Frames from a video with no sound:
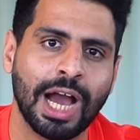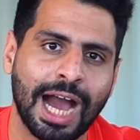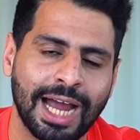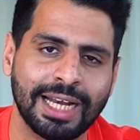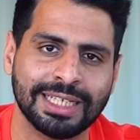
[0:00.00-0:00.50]

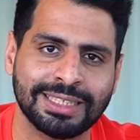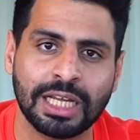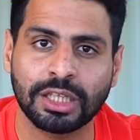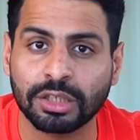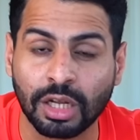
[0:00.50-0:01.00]
عن
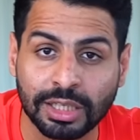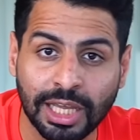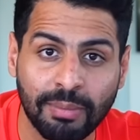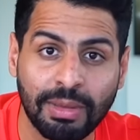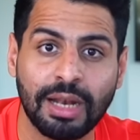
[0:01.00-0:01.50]
ازاي تقدر
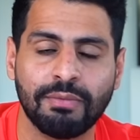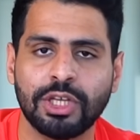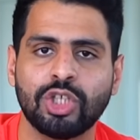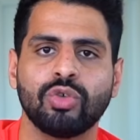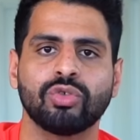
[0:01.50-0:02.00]
تعمل
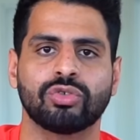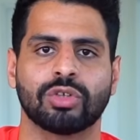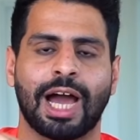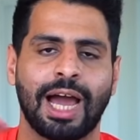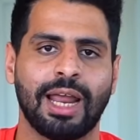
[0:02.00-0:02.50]
فيديوز
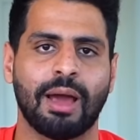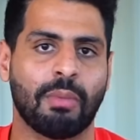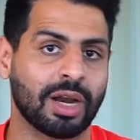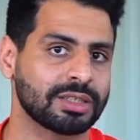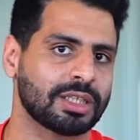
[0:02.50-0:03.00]
على
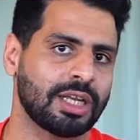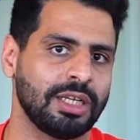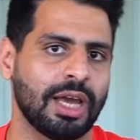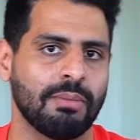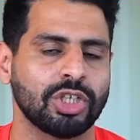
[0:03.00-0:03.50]
منصه
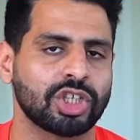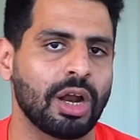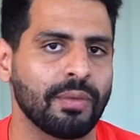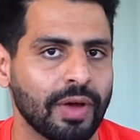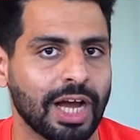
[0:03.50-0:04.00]
تانية مش
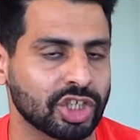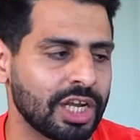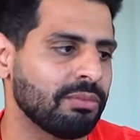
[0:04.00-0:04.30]
كانفا عشان